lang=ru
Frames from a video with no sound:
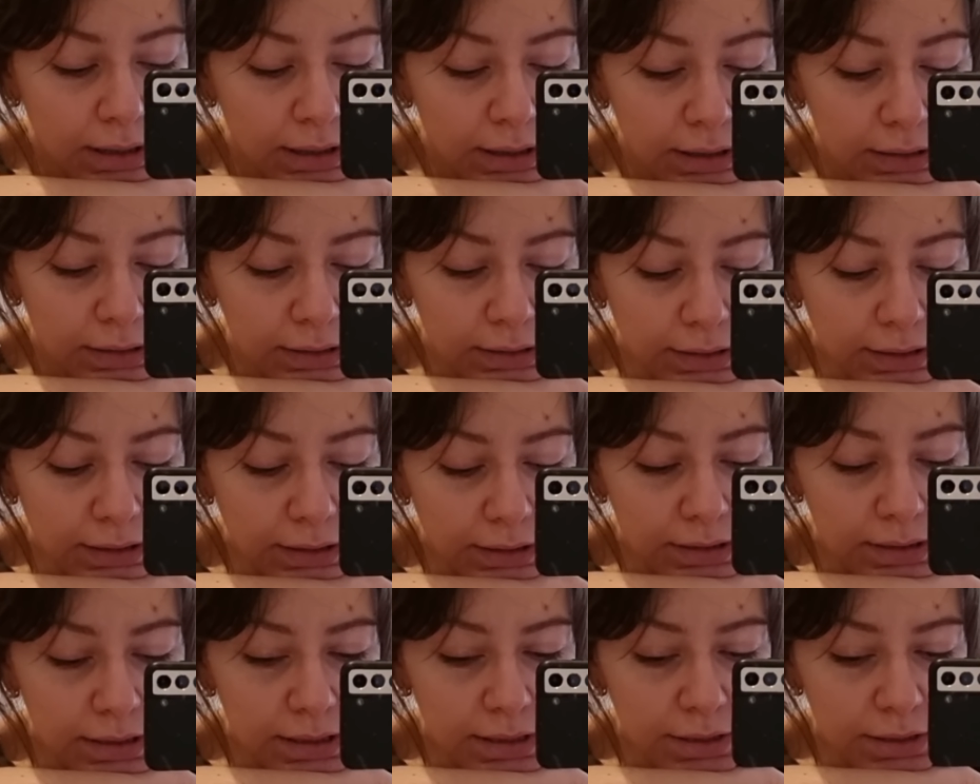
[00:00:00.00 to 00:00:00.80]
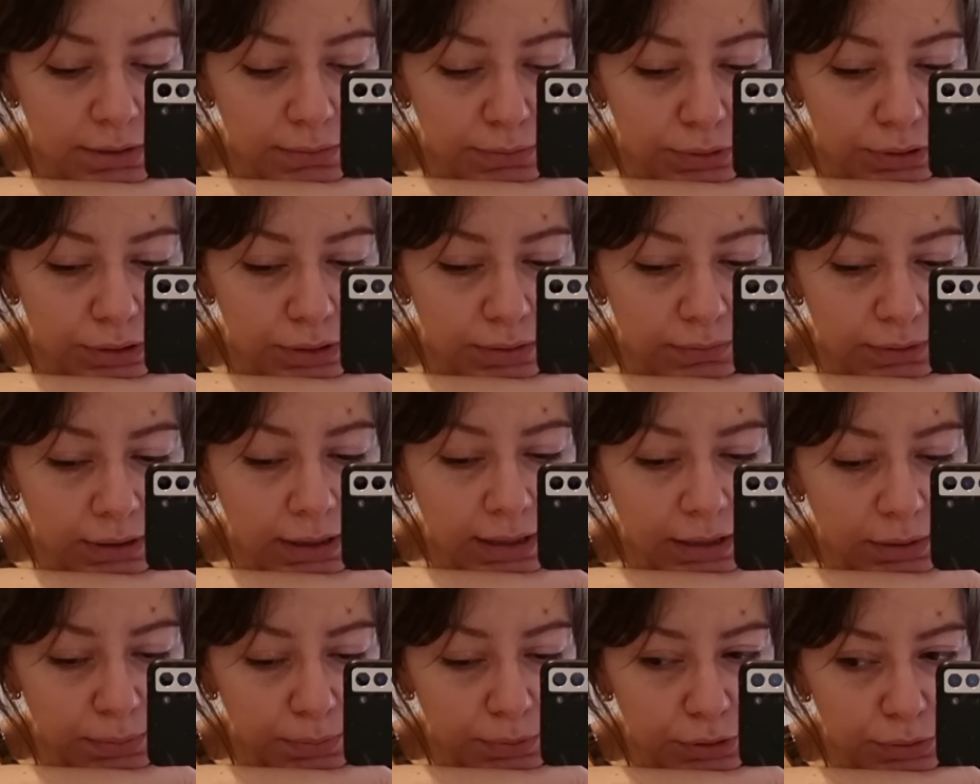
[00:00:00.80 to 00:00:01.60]
Она холодец сегодня
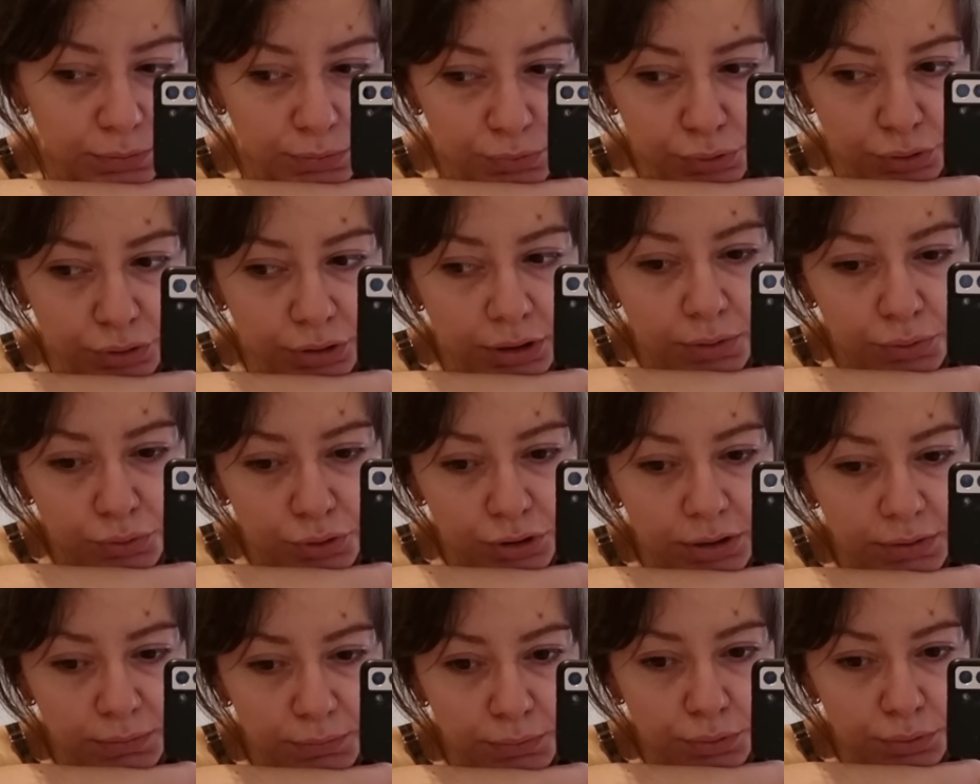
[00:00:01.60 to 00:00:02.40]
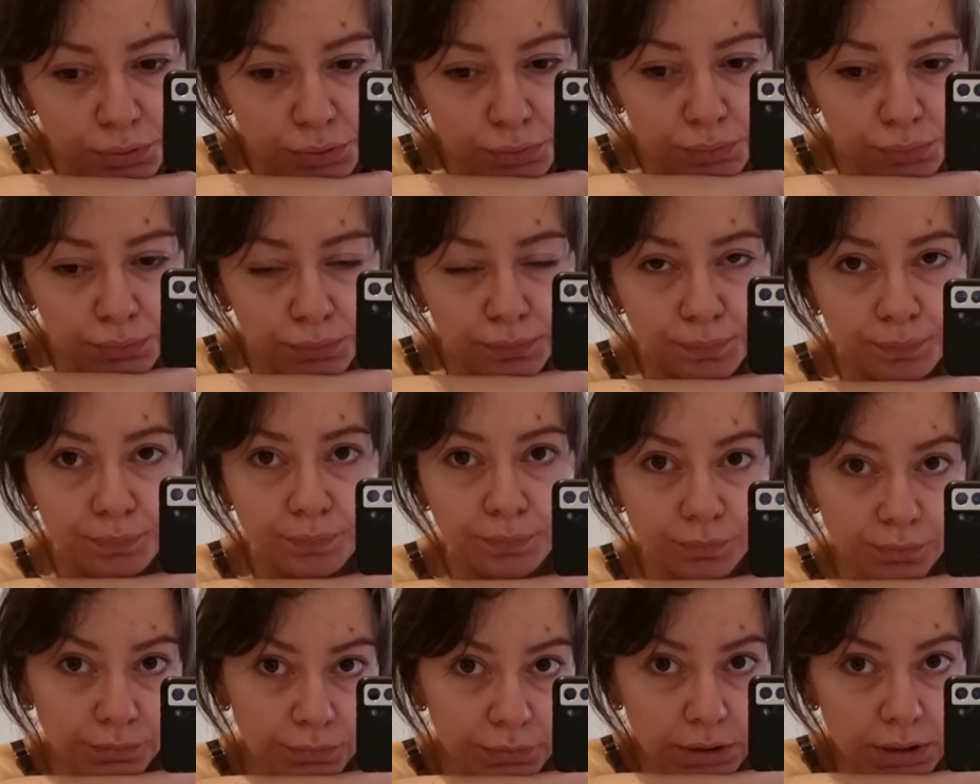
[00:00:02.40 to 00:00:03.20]
варит, потому что она уже его, ну,
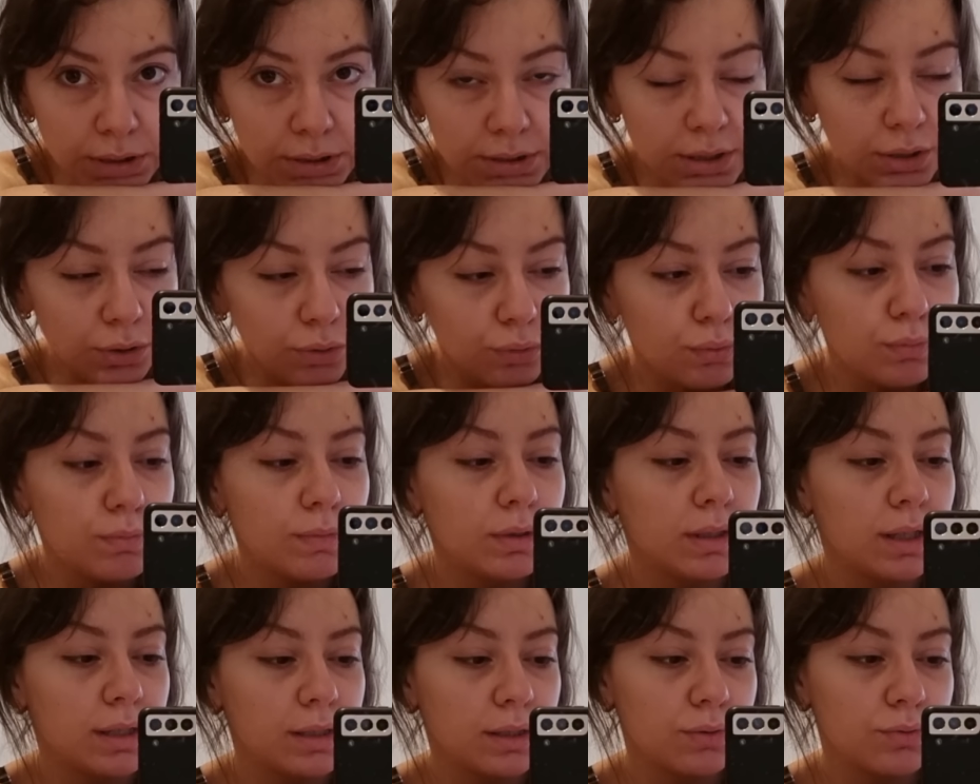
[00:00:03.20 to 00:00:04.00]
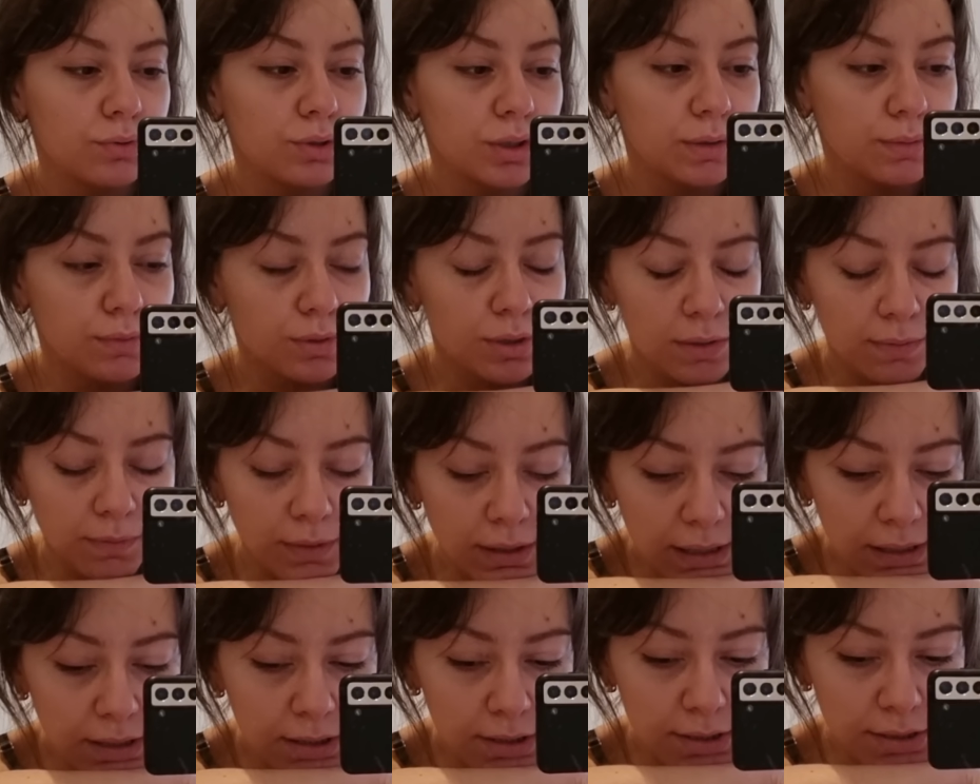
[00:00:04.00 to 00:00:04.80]
задумала, она уже его
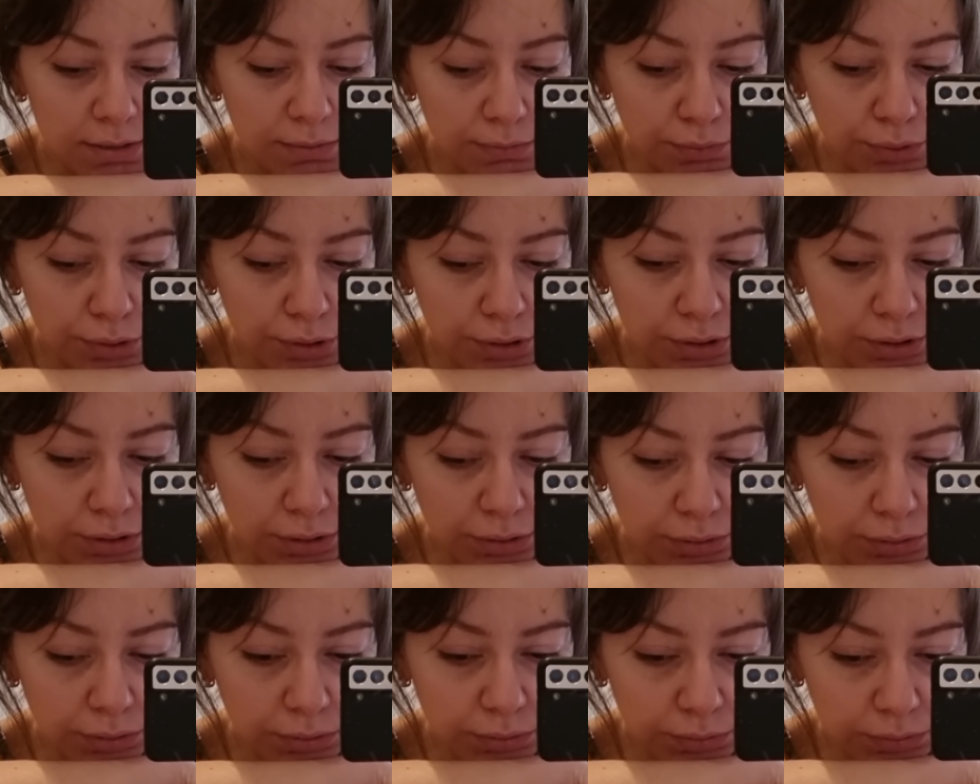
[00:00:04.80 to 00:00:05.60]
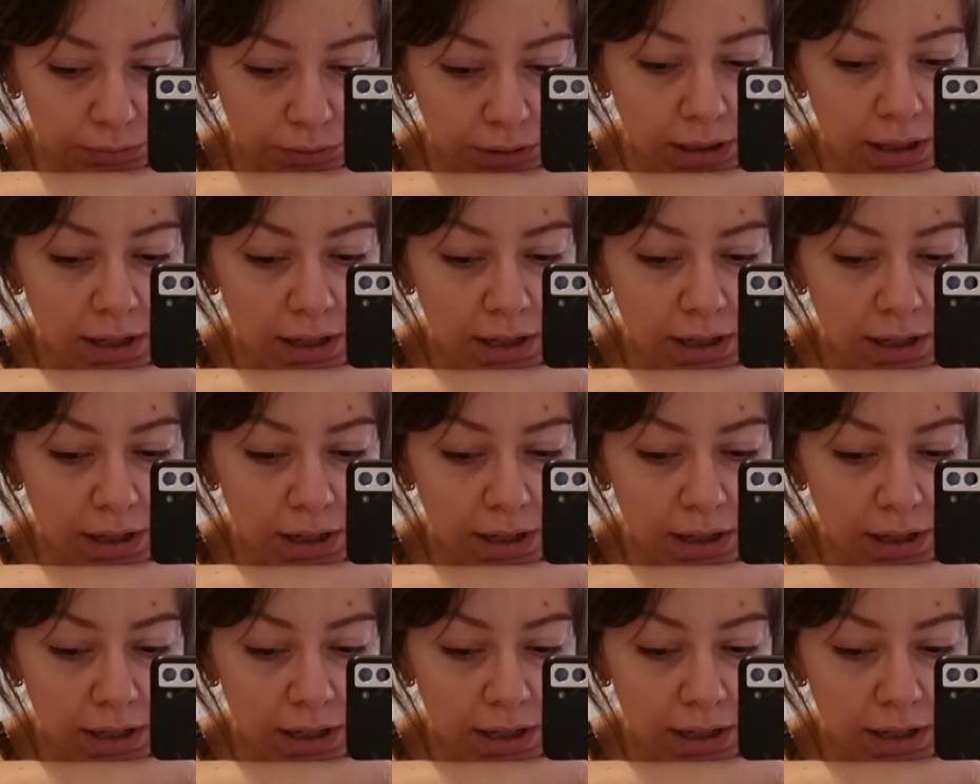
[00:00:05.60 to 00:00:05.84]
сварит сегодня. Но ну.